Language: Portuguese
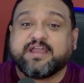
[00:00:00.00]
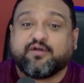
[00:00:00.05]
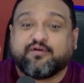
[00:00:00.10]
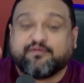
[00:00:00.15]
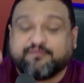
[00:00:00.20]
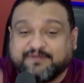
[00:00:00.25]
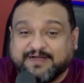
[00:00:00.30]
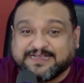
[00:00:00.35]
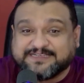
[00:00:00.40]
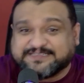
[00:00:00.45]
O
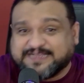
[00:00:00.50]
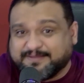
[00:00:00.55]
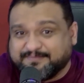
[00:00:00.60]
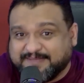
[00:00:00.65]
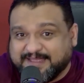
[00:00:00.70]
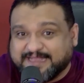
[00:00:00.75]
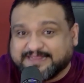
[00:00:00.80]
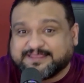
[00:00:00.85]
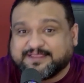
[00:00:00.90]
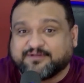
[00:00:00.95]

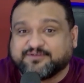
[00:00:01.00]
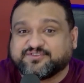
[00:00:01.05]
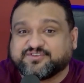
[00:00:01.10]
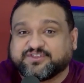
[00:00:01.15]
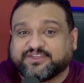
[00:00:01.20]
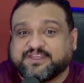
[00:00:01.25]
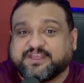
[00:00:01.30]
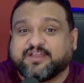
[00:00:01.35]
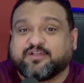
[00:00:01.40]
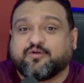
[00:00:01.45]
vazamento é o de
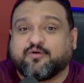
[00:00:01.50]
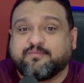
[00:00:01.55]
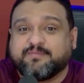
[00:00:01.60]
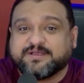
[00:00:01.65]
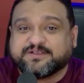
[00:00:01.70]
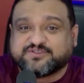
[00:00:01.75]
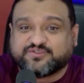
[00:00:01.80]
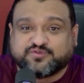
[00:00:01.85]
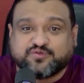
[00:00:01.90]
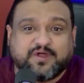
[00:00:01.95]
que
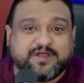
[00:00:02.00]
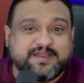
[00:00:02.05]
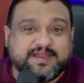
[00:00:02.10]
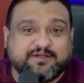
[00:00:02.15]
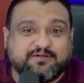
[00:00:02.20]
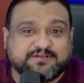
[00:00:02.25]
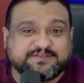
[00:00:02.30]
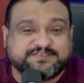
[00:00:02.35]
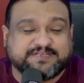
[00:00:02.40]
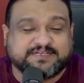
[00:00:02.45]
começou a
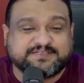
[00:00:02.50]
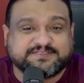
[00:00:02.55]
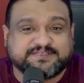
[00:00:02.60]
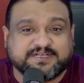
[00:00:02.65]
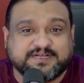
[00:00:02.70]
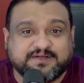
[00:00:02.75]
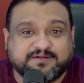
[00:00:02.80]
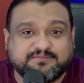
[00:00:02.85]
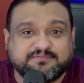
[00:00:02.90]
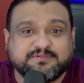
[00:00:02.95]

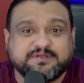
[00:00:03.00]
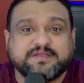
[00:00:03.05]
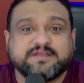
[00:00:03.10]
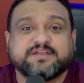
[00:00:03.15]
negociação,